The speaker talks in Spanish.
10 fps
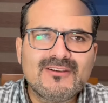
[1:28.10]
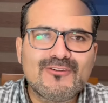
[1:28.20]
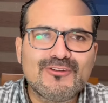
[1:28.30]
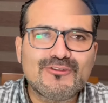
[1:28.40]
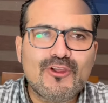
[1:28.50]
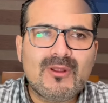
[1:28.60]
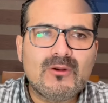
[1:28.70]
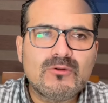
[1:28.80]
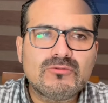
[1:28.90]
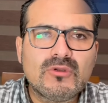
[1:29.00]
Con todo el
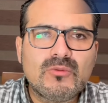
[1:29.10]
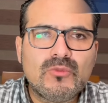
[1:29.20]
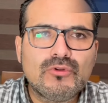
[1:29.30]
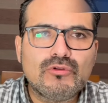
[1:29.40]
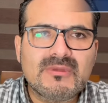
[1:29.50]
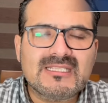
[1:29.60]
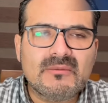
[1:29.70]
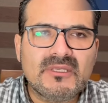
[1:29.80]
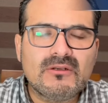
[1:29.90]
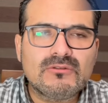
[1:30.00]
gusto del mundo, mis
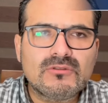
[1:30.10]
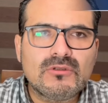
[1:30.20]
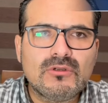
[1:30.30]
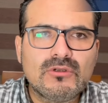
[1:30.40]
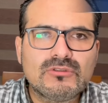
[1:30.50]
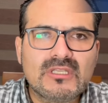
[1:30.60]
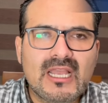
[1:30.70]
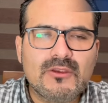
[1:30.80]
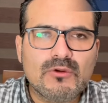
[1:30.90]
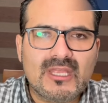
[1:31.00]
amigos, los
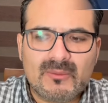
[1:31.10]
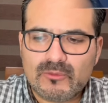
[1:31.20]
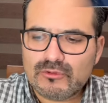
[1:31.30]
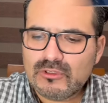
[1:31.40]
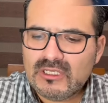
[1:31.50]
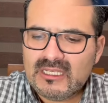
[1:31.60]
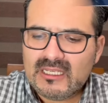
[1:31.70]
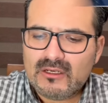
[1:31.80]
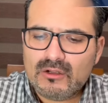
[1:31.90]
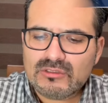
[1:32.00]
ayudamos,
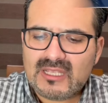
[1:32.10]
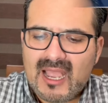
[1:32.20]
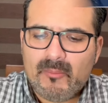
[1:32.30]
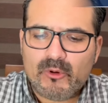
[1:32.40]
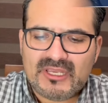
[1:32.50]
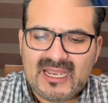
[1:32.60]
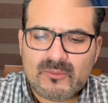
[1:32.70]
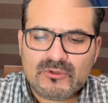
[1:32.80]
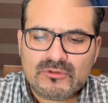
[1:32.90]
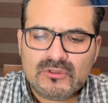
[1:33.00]
los
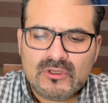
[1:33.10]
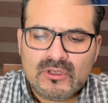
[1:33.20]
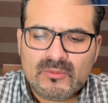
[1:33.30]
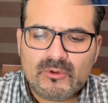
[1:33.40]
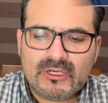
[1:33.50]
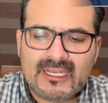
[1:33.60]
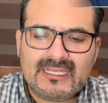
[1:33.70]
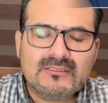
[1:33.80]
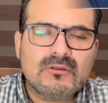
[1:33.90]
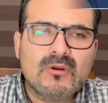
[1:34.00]
apoyamos, porque
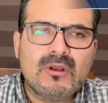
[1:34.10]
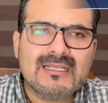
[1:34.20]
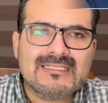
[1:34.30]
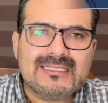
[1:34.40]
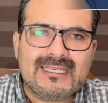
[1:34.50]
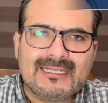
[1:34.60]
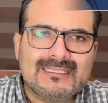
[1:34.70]
esto así es.